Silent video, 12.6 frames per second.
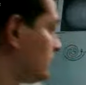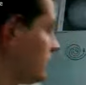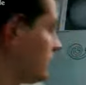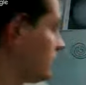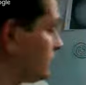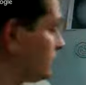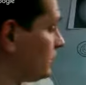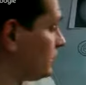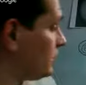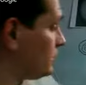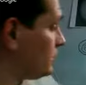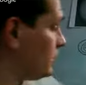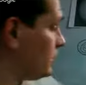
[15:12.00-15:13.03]
Значит,
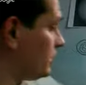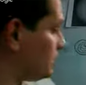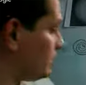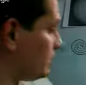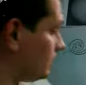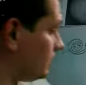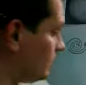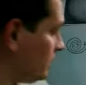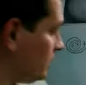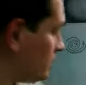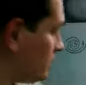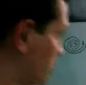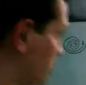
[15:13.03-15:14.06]
то есть в
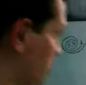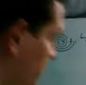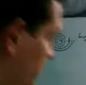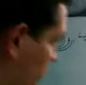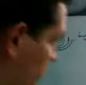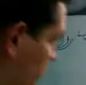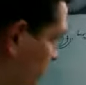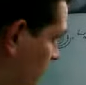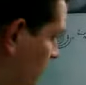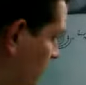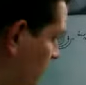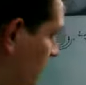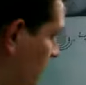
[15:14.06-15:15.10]
этом случае
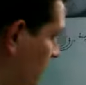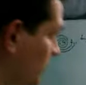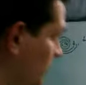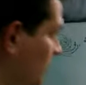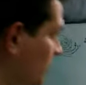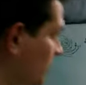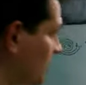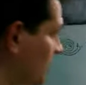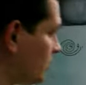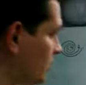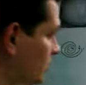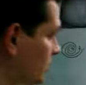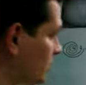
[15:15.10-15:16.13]
при
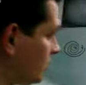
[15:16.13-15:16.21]
именно